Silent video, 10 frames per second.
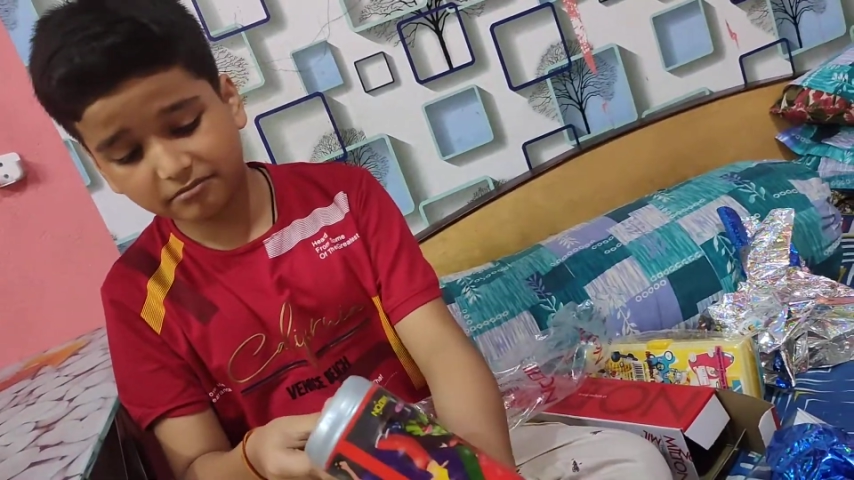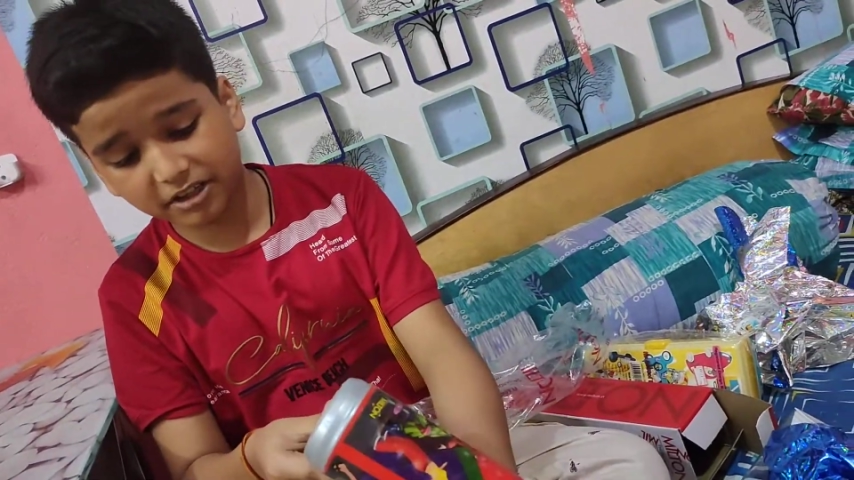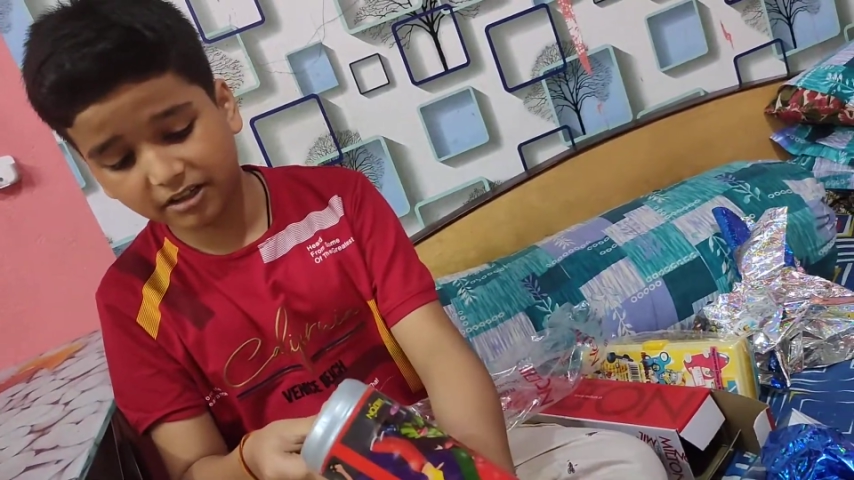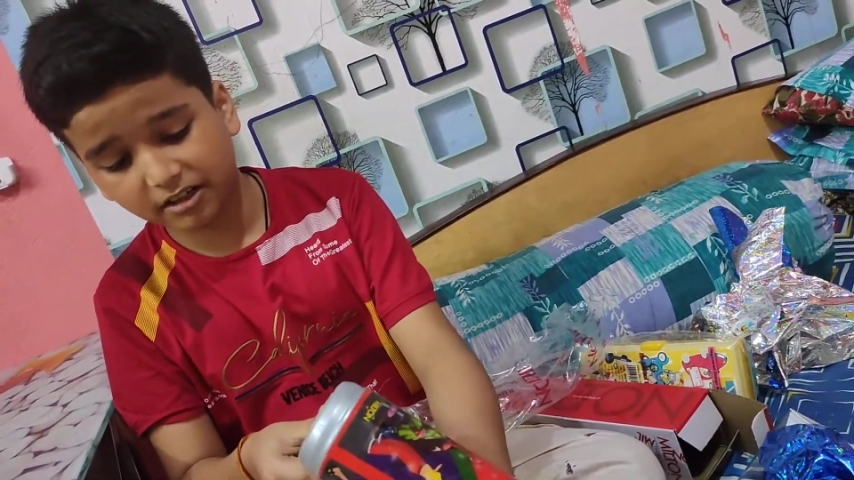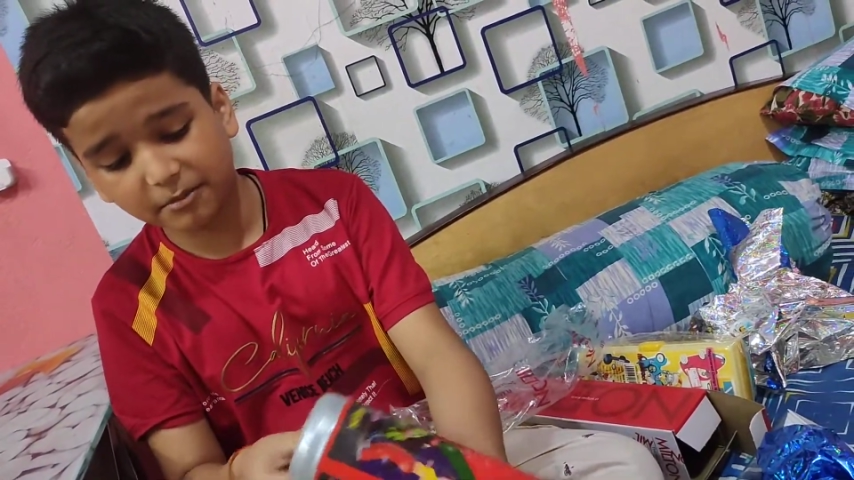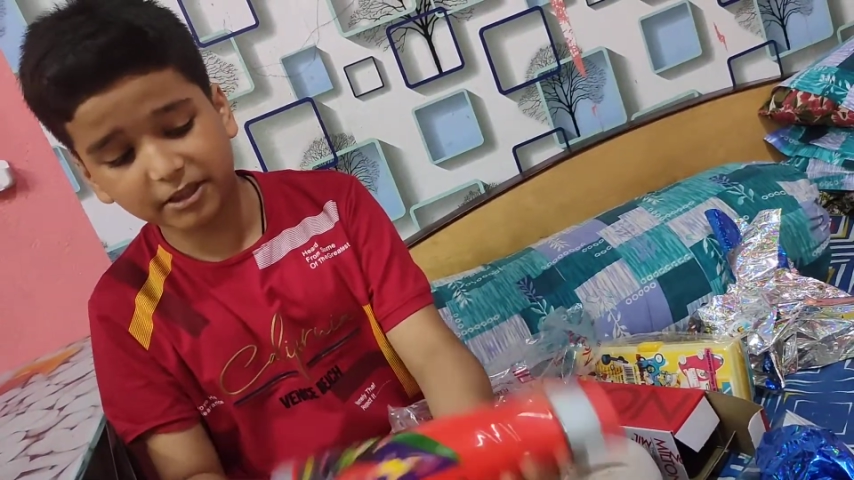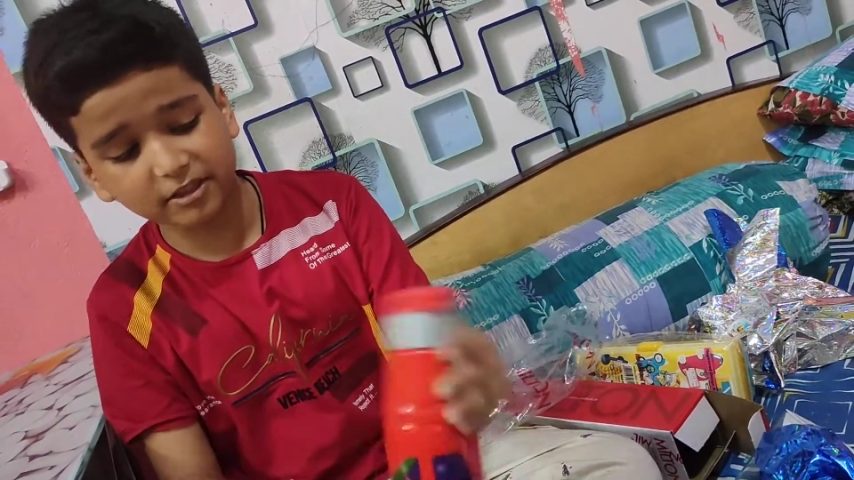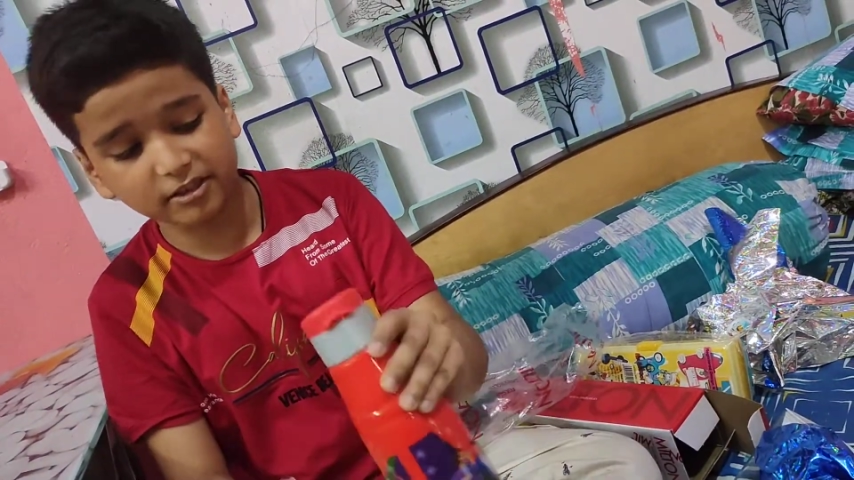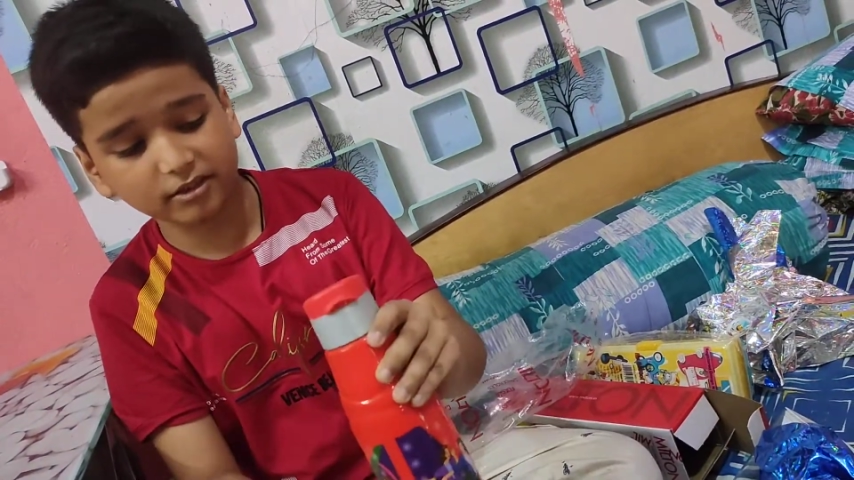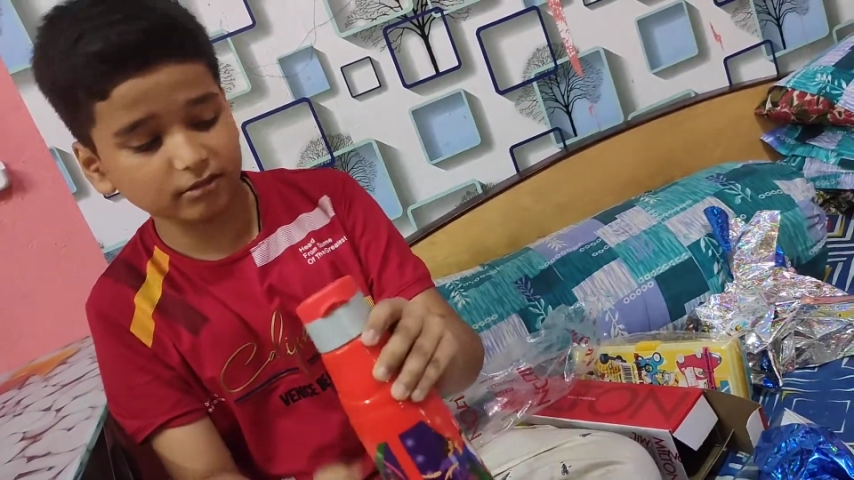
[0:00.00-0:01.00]
मैं ठंडा पानी
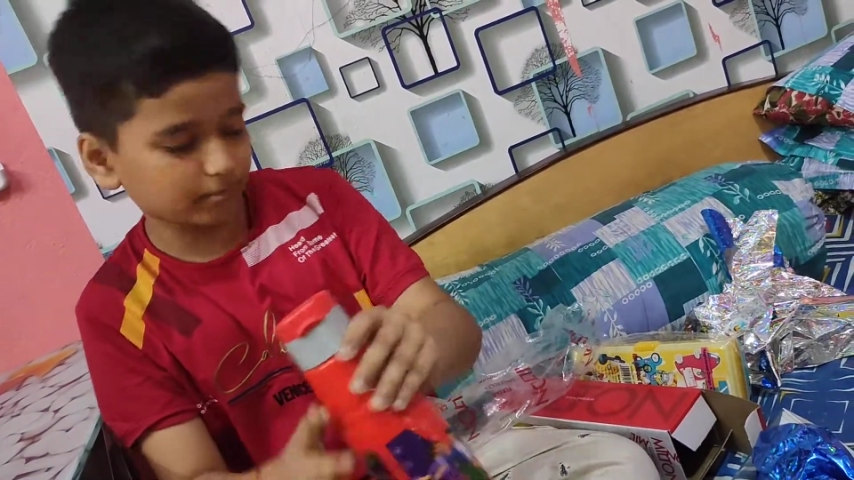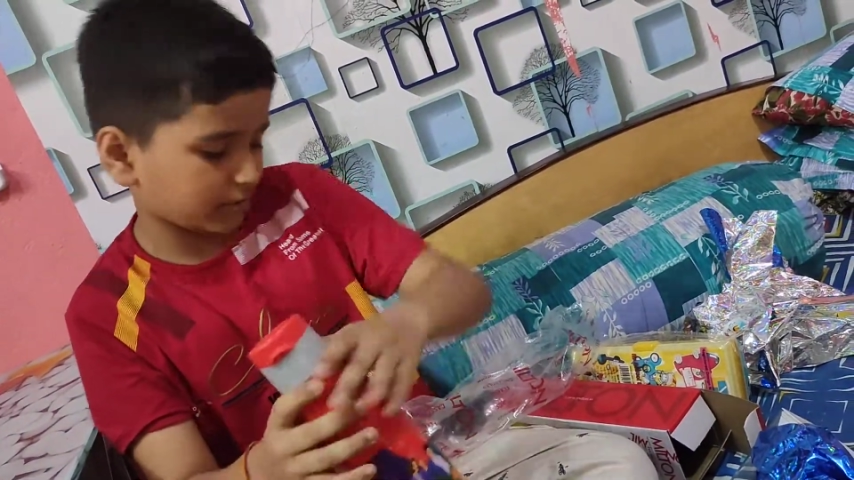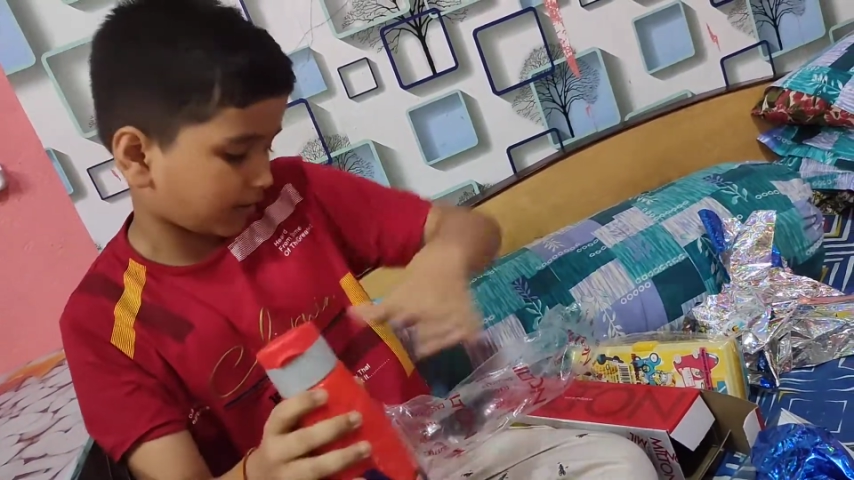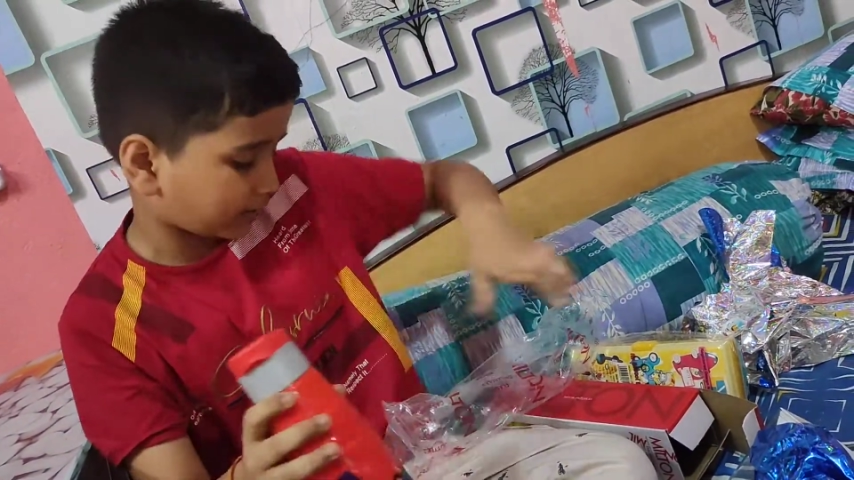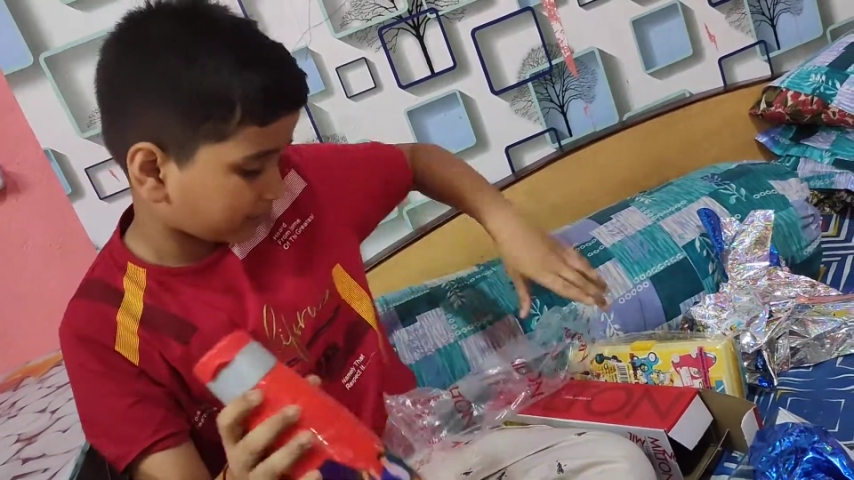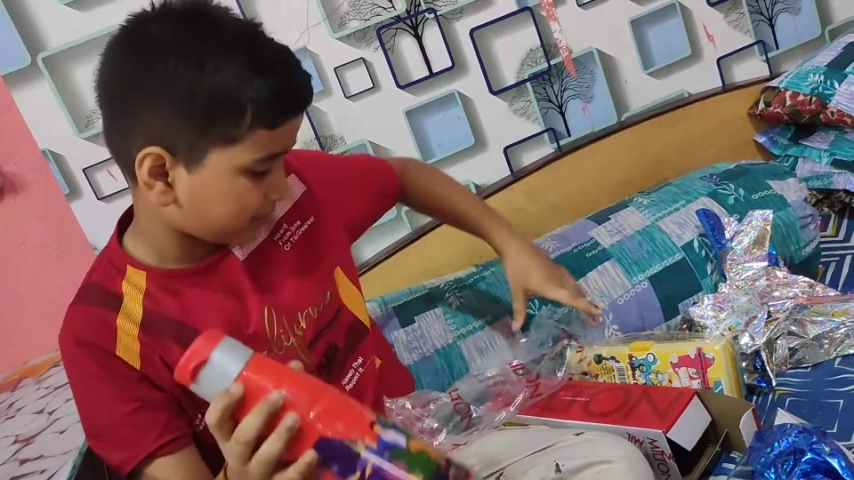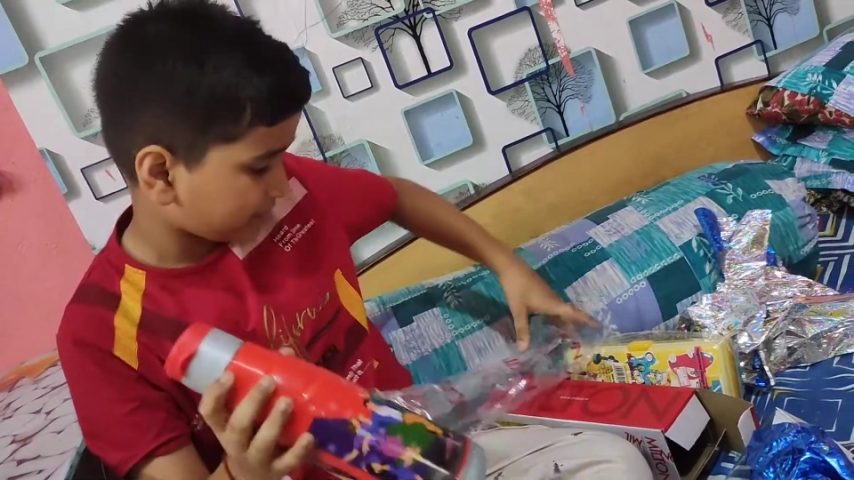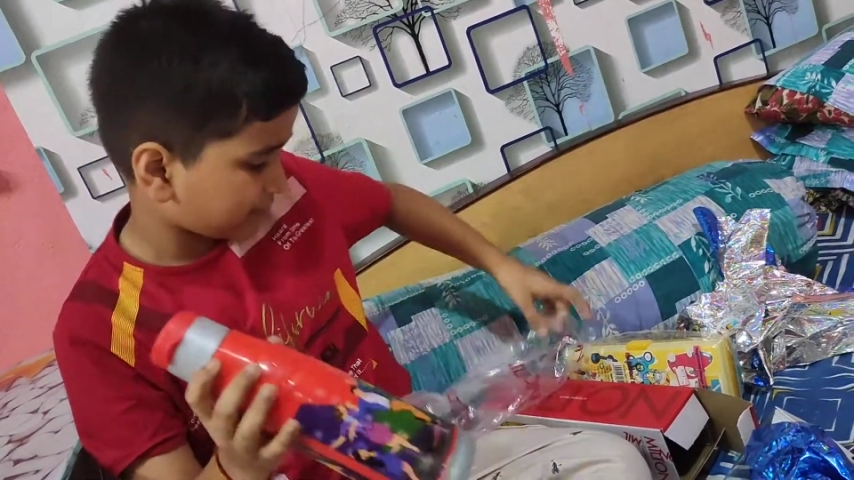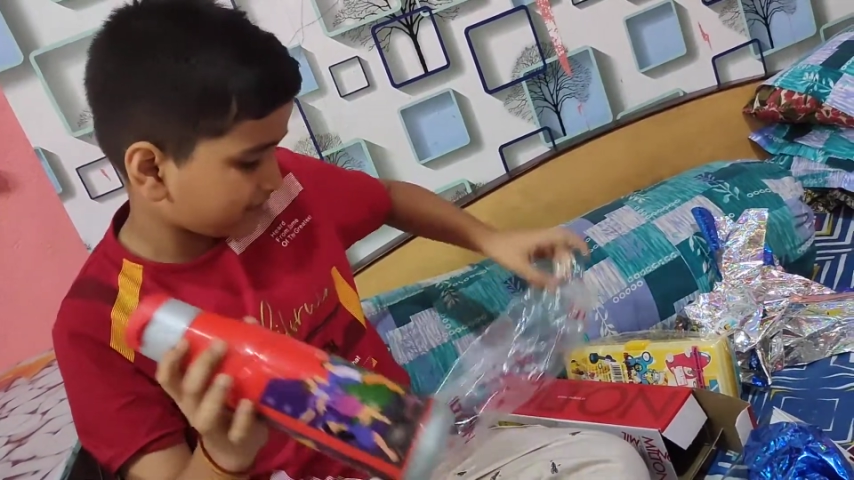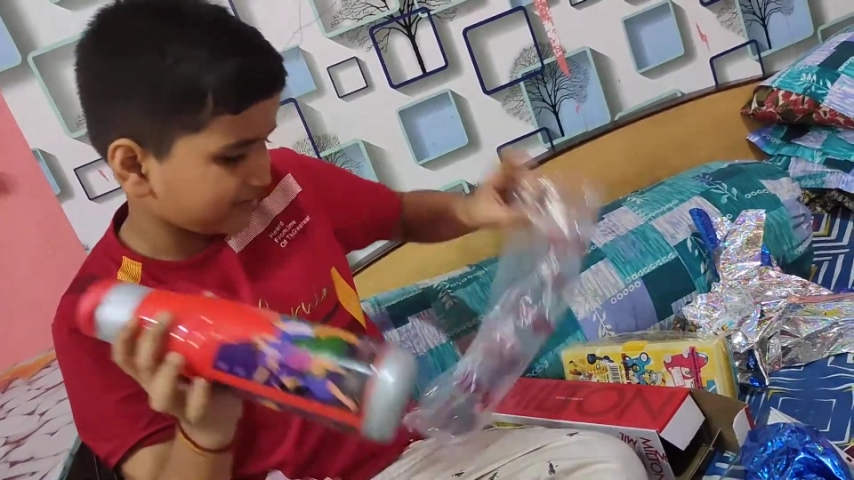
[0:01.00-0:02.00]
ले जाऊँ उसके साथ